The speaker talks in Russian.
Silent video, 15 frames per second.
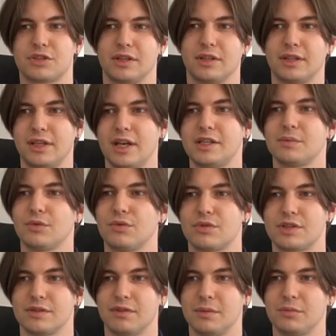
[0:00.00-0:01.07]
что на третьем
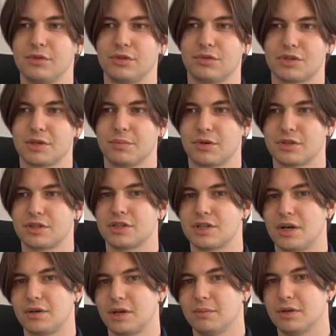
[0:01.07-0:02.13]
курсе вам будет уже просто
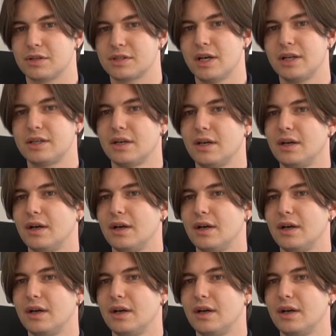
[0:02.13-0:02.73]
жалко бросать.